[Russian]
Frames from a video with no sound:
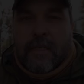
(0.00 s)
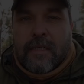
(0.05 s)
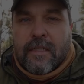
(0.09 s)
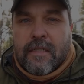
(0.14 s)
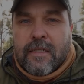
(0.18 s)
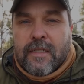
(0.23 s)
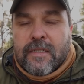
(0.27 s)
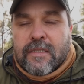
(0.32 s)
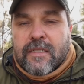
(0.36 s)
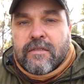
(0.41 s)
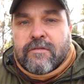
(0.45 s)

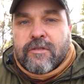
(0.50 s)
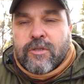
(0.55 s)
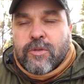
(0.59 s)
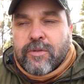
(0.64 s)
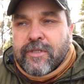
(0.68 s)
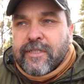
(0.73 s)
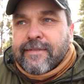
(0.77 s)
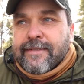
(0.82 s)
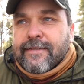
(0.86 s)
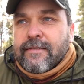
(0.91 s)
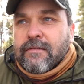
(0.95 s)
Если вы
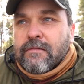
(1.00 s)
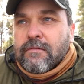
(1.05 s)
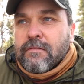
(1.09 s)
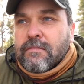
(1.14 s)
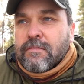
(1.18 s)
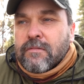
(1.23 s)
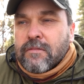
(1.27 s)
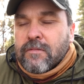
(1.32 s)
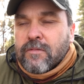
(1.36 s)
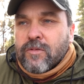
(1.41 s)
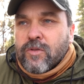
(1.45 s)
турист,
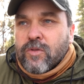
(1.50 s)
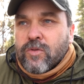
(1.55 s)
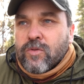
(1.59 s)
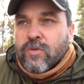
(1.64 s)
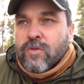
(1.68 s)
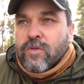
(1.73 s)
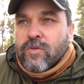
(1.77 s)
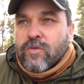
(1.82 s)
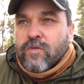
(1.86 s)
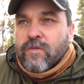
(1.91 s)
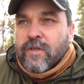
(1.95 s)

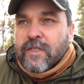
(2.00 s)
то у